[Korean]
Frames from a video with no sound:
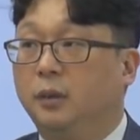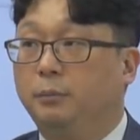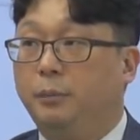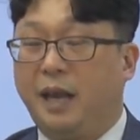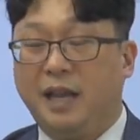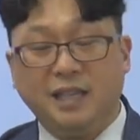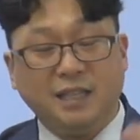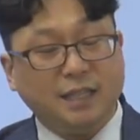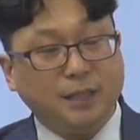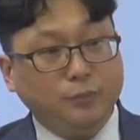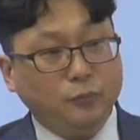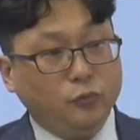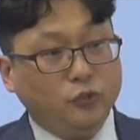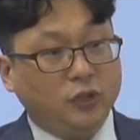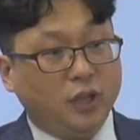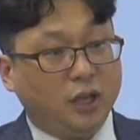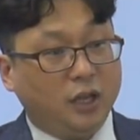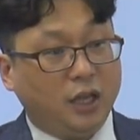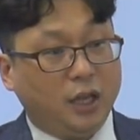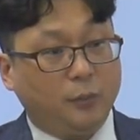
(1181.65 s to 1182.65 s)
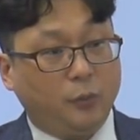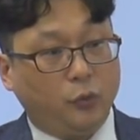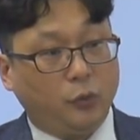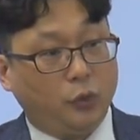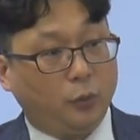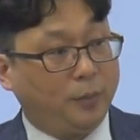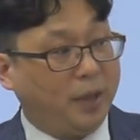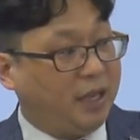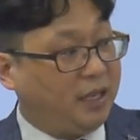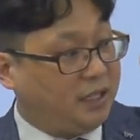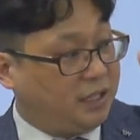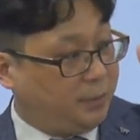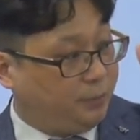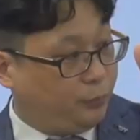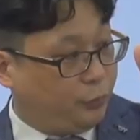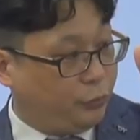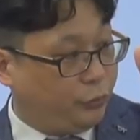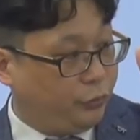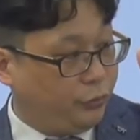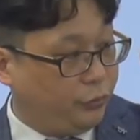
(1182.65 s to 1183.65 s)
80문항에 보통
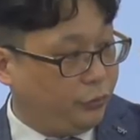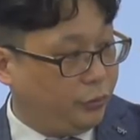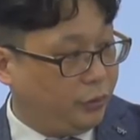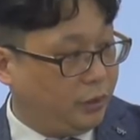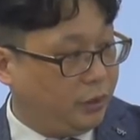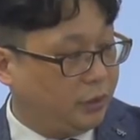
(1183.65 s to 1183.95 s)
120분,